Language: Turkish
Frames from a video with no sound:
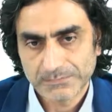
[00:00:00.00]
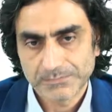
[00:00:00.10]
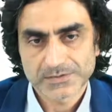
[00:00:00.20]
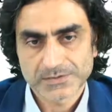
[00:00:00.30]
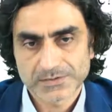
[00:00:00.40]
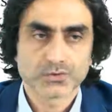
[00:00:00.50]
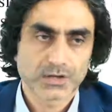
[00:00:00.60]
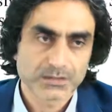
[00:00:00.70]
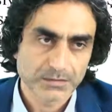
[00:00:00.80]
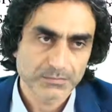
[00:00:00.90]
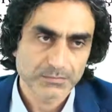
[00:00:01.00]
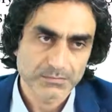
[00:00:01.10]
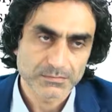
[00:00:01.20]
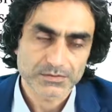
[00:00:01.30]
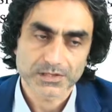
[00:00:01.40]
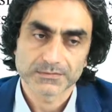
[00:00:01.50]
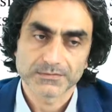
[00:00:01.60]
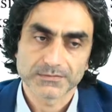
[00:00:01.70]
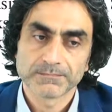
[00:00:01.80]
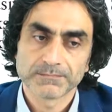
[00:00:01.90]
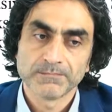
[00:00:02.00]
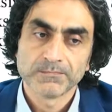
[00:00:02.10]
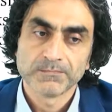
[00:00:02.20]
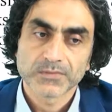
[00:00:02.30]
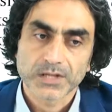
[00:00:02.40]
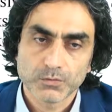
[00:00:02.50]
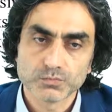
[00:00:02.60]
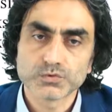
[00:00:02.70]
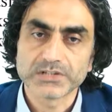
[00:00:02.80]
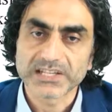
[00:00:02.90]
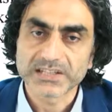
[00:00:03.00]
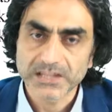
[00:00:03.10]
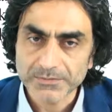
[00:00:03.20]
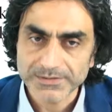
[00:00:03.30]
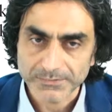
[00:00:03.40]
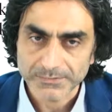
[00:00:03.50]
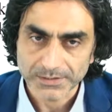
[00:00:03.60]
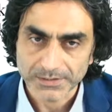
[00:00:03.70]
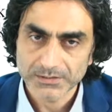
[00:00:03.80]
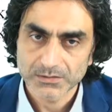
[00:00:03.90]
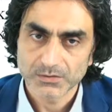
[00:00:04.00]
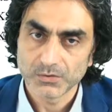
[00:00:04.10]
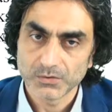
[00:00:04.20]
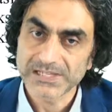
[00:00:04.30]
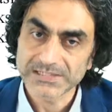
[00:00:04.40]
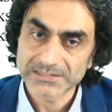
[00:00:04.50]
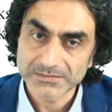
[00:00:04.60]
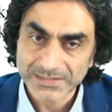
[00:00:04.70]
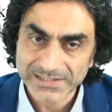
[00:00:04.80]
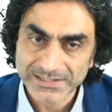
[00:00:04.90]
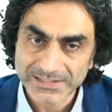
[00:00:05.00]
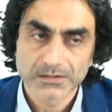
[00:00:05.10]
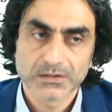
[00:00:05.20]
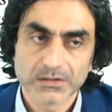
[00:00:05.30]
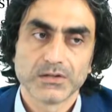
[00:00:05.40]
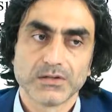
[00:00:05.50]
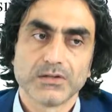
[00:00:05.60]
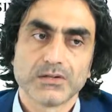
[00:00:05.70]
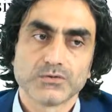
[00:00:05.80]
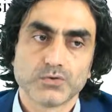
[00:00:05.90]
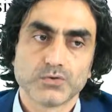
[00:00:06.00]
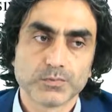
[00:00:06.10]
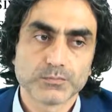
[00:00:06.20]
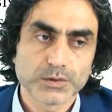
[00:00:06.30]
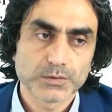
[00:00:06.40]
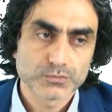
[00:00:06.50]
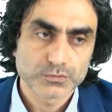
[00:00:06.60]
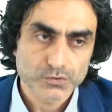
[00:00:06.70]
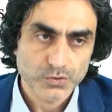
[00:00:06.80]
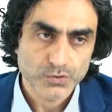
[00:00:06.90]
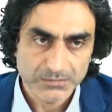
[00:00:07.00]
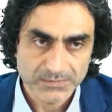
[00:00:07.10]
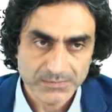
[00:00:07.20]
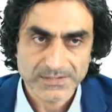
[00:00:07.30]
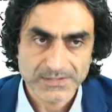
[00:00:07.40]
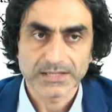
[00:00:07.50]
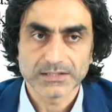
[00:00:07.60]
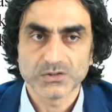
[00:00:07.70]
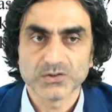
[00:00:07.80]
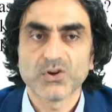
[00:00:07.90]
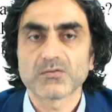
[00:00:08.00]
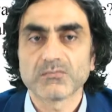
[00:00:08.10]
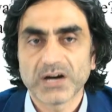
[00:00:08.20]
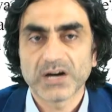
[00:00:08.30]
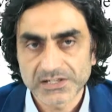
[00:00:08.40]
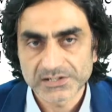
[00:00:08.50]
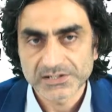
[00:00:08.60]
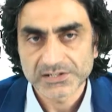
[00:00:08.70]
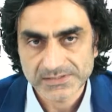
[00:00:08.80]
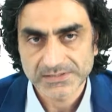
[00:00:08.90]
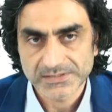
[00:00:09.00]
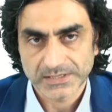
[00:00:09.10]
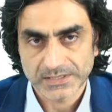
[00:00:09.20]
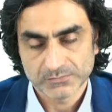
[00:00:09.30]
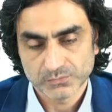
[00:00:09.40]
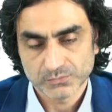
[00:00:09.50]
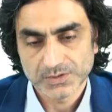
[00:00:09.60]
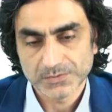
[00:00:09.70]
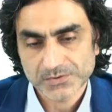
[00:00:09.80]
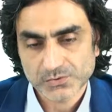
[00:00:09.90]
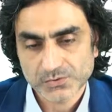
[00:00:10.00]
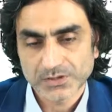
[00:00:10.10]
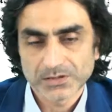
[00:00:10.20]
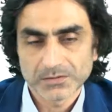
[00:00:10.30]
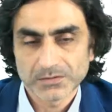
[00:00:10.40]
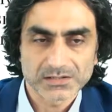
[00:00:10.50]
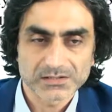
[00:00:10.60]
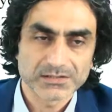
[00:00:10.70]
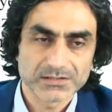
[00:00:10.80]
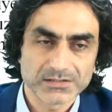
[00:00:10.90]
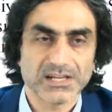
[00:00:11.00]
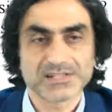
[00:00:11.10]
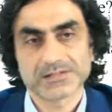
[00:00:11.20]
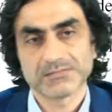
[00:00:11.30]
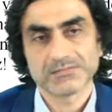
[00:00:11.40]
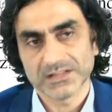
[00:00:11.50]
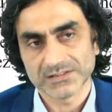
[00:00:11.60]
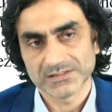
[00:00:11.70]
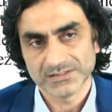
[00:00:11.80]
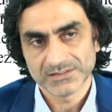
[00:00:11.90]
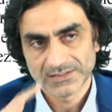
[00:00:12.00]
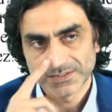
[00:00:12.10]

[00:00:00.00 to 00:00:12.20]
Hepimizin günahtan belli bir şey var. Ama bunu reklam etmek, özendirmek toplumda bunun çoğalmasına, normalleşmesine, bu demin söylediğim algının tersi bir algı.